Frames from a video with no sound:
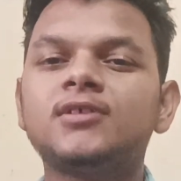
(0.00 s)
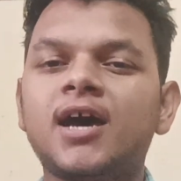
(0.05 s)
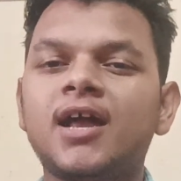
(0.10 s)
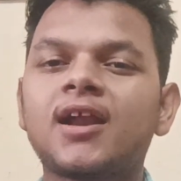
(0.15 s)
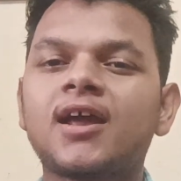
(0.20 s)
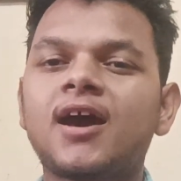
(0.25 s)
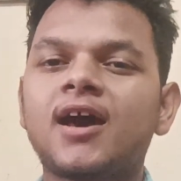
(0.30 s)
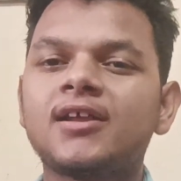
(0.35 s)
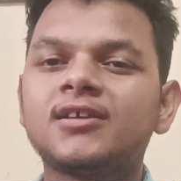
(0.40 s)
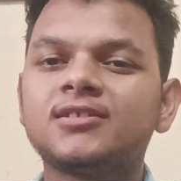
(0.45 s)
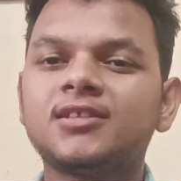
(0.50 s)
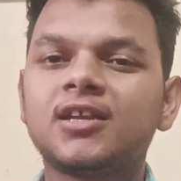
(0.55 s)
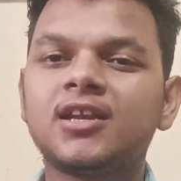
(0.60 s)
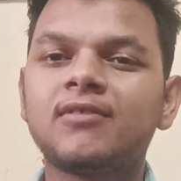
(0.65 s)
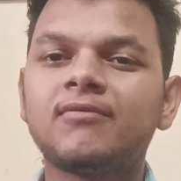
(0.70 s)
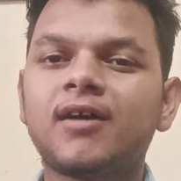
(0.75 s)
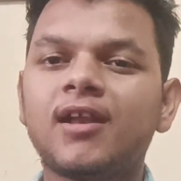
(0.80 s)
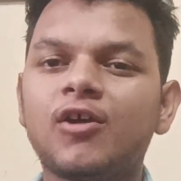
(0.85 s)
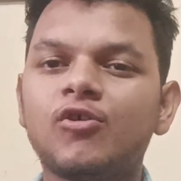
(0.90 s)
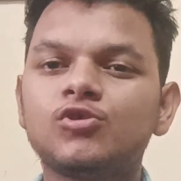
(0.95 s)
जानकारी
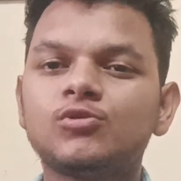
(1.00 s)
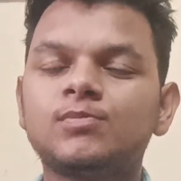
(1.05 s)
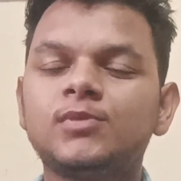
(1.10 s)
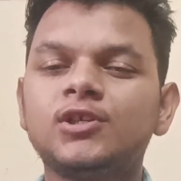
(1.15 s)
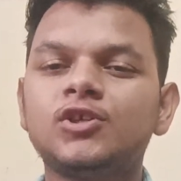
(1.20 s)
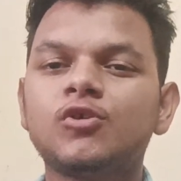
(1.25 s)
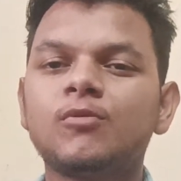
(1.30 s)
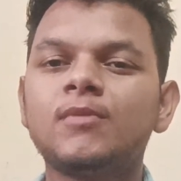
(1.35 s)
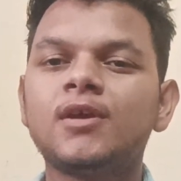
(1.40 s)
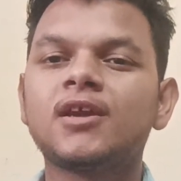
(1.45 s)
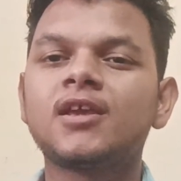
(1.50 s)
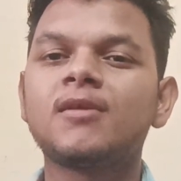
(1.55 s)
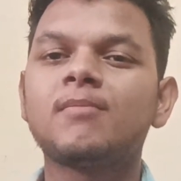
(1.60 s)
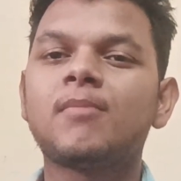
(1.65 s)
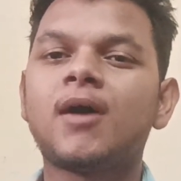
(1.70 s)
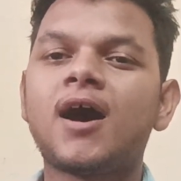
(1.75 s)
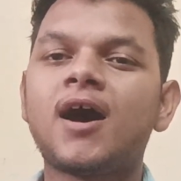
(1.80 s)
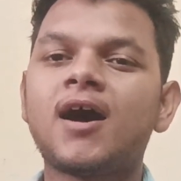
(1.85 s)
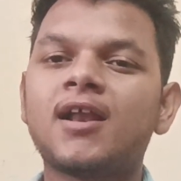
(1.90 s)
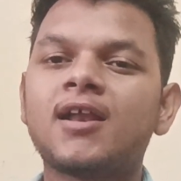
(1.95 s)
देने वाला हूँ इस वीडियो में कि
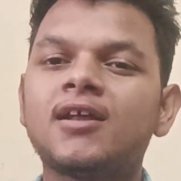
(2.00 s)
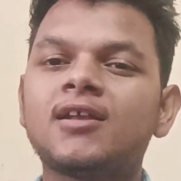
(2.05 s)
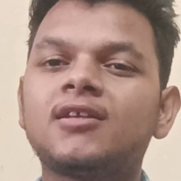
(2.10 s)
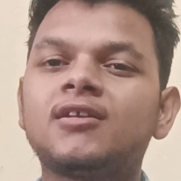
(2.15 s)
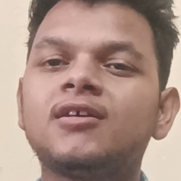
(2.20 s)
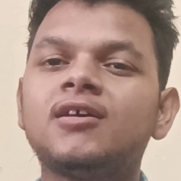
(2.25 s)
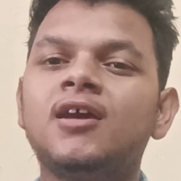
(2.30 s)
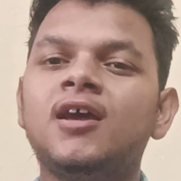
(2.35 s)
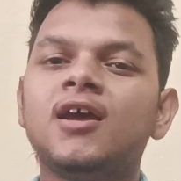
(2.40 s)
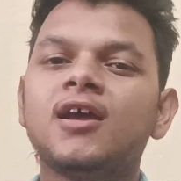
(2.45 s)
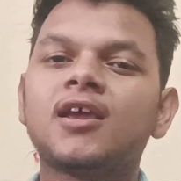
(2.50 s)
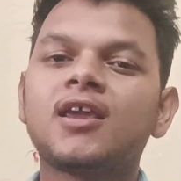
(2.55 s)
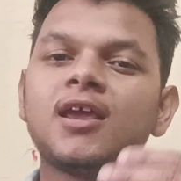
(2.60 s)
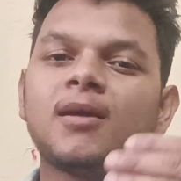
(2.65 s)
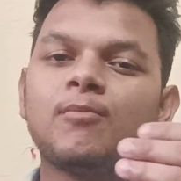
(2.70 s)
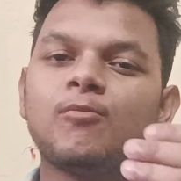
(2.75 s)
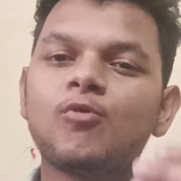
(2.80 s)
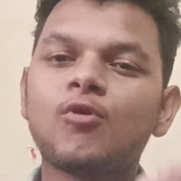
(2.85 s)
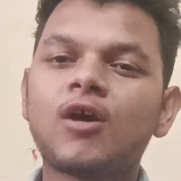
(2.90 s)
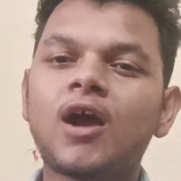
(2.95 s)
भारत के
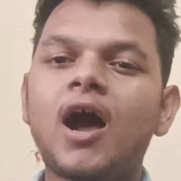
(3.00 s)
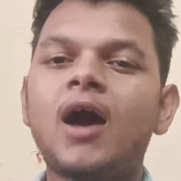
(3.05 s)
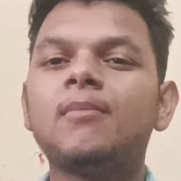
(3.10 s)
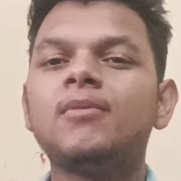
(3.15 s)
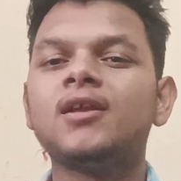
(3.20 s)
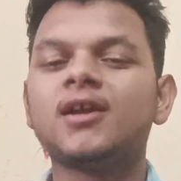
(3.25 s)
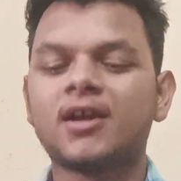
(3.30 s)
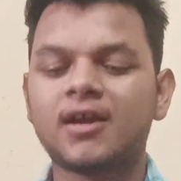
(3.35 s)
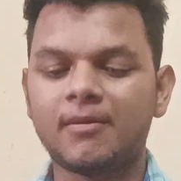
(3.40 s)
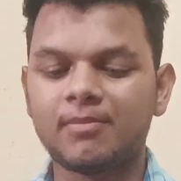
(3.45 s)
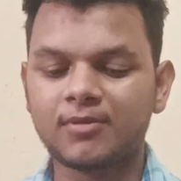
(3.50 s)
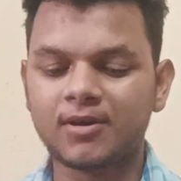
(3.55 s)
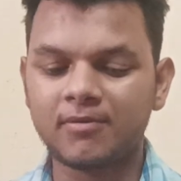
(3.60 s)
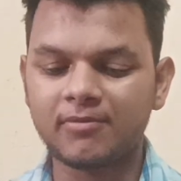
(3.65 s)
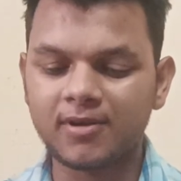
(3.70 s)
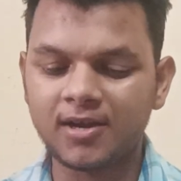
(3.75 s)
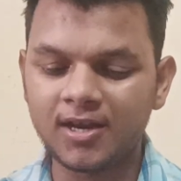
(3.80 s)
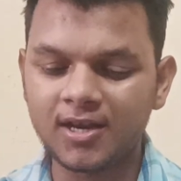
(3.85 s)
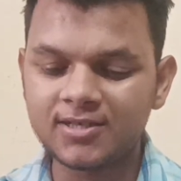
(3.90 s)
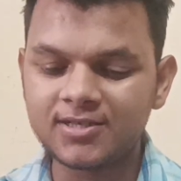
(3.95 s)
मुकाबले कब कब
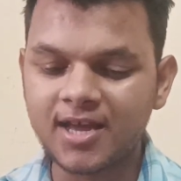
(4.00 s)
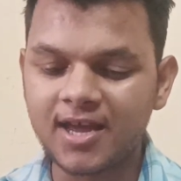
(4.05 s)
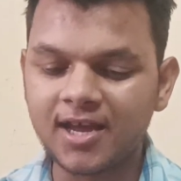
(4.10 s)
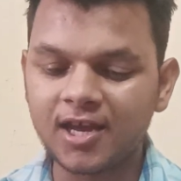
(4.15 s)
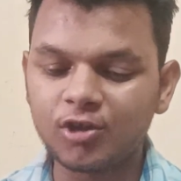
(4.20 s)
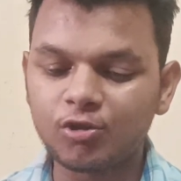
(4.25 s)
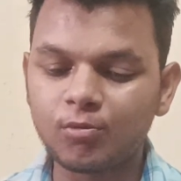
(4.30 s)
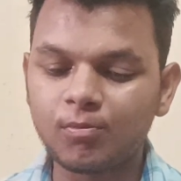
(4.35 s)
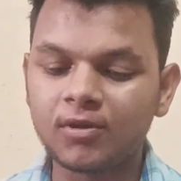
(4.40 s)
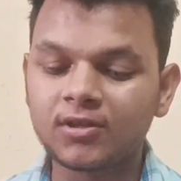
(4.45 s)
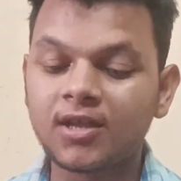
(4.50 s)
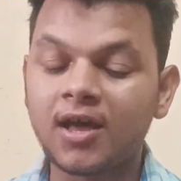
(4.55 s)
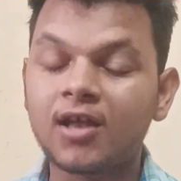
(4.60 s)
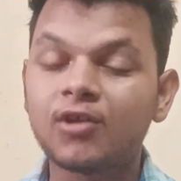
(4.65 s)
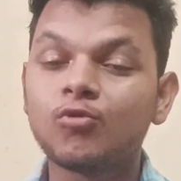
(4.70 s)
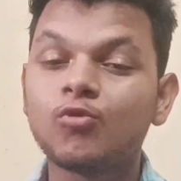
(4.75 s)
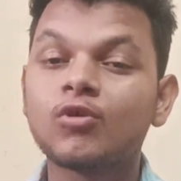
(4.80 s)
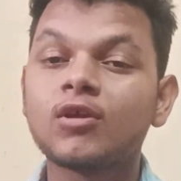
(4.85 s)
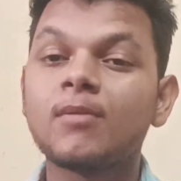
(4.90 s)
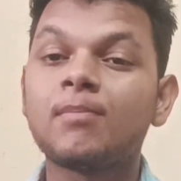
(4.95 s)
खेले जाएंगे तो बता
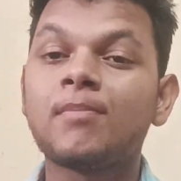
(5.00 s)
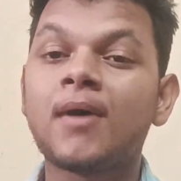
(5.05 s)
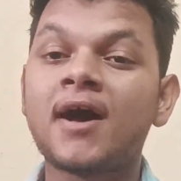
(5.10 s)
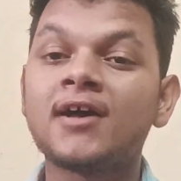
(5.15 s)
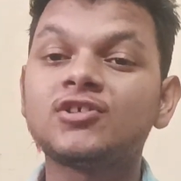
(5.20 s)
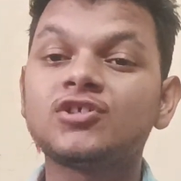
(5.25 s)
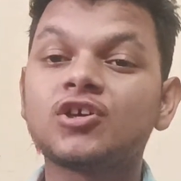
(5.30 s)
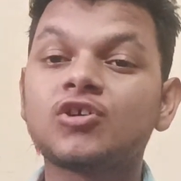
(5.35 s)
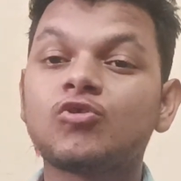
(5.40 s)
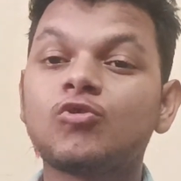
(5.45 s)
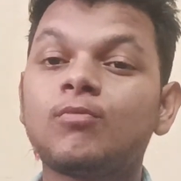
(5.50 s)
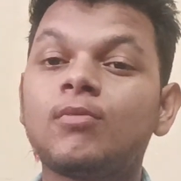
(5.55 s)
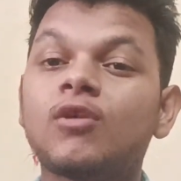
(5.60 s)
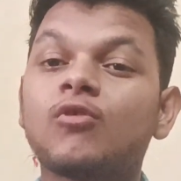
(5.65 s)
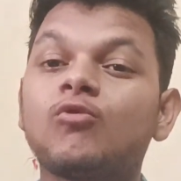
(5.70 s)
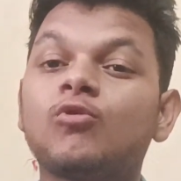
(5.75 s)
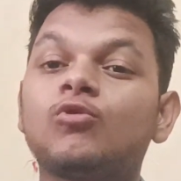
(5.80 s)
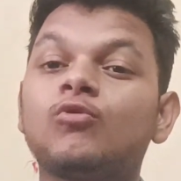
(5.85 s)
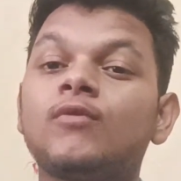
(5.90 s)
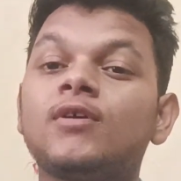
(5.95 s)
दूं कि 5 अक्टूबर
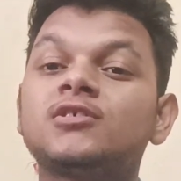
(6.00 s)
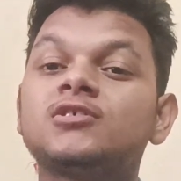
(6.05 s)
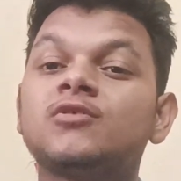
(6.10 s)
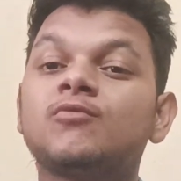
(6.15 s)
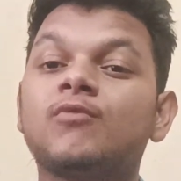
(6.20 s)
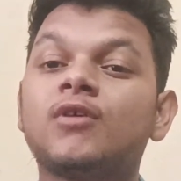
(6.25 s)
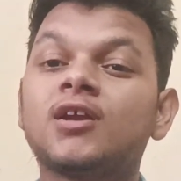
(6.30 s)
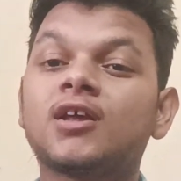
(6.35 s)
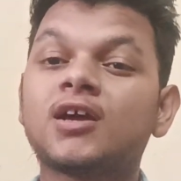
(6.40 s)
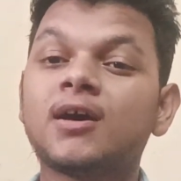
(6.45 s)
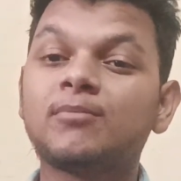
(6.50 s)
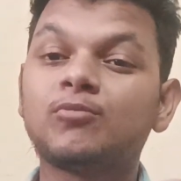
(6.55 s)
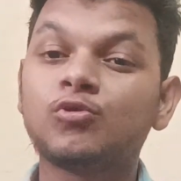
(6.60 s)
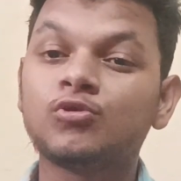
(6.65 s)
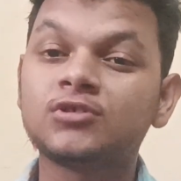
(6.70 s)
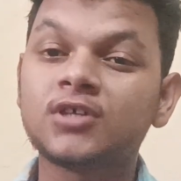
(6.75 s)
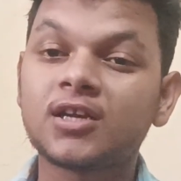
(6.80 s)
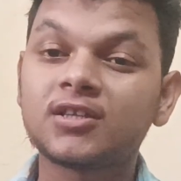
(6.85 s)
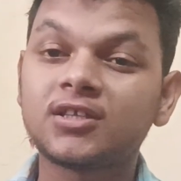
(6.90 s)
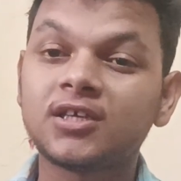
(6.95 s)
को तो वैसे वर्ल्ड कप
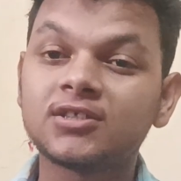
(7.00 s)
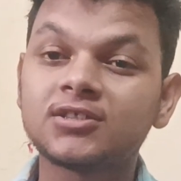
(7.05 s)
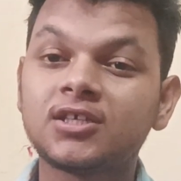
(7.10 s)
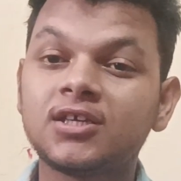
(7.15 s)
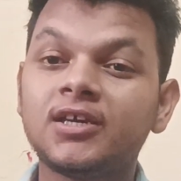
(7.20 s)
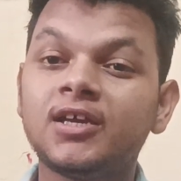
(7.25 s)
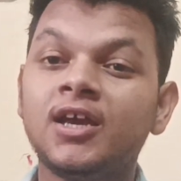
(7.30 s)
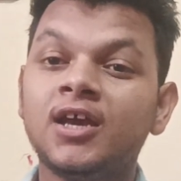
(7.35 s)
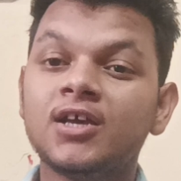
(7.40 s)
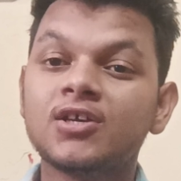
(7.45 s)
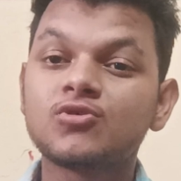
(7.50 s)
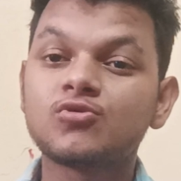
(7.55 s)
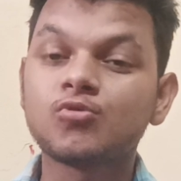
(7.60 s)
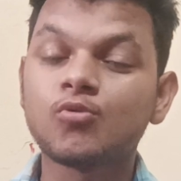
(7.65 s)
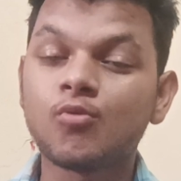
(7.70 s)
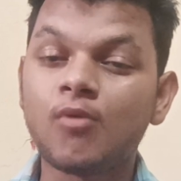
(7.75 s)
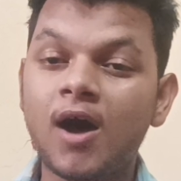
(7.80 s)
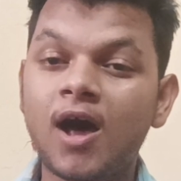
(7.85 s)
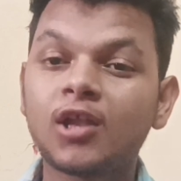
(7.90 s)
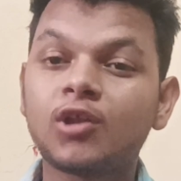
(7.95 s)
2023 की
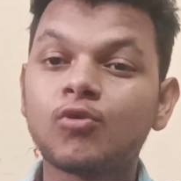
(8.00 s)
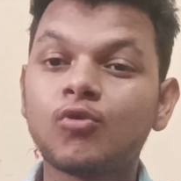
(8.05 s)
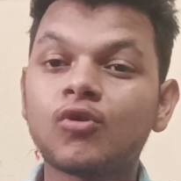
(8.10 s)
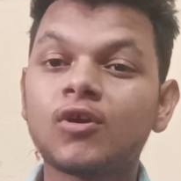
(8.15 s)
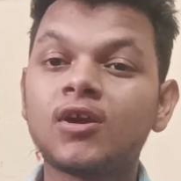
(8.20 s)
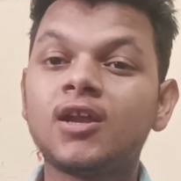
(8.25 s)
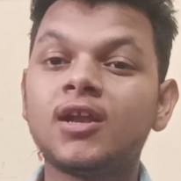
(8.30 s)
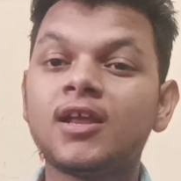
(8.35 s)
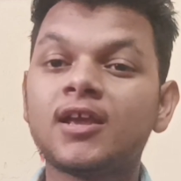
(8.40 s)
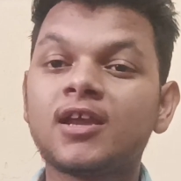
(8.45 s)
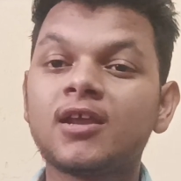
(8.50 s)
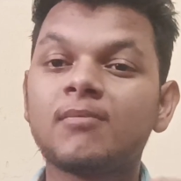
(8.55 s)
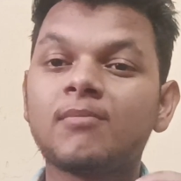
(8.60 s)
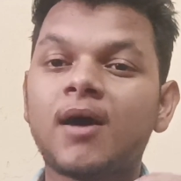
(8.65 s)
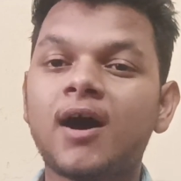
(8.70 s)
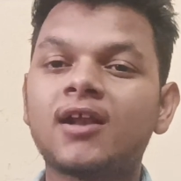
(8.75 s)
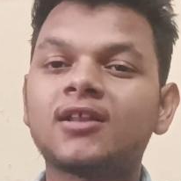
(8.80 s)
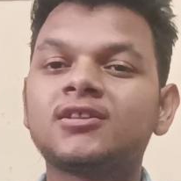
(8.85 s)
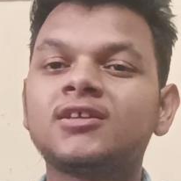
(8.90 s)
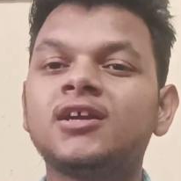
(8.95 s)
शुरुआत होगी लेकिन
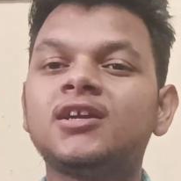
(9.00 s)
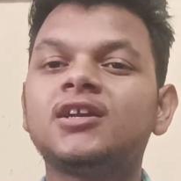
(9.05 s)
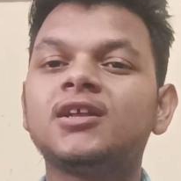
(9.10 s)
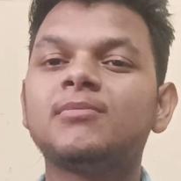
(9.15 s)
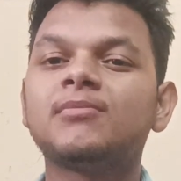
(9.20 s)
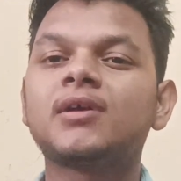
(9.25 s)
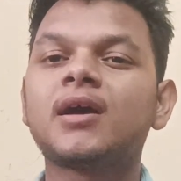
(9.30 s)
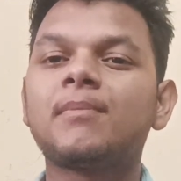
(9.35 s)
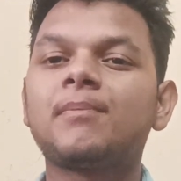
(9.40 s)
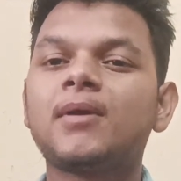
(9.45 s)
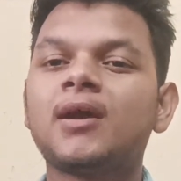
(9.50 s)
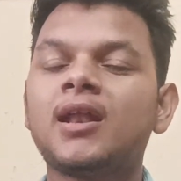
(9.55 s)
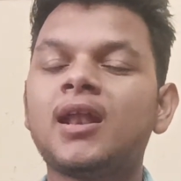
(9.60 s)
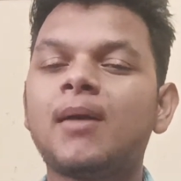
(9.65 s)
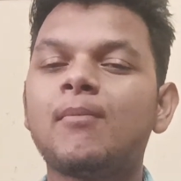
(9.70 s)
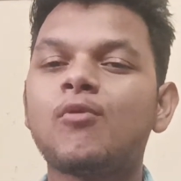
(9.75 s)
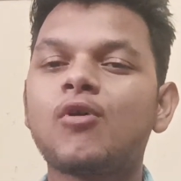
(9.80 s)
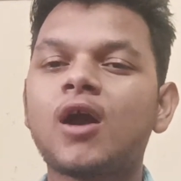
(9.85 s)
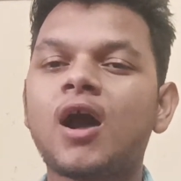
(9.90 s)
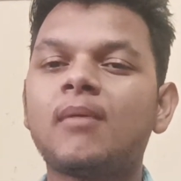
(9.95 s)
भारतीय टीम का
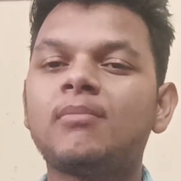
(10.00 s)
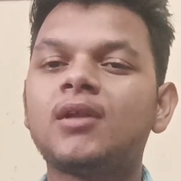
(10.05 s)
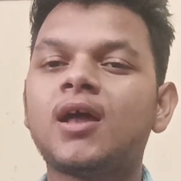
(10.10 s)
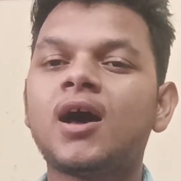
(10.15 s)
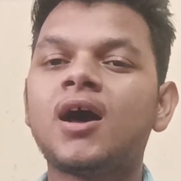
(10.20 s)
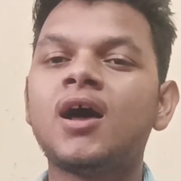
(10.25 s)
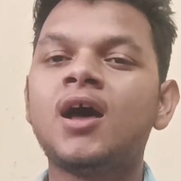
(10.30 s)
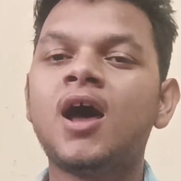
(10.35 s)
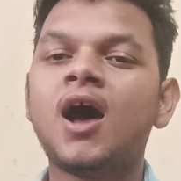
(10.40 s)
पहला मुकाबला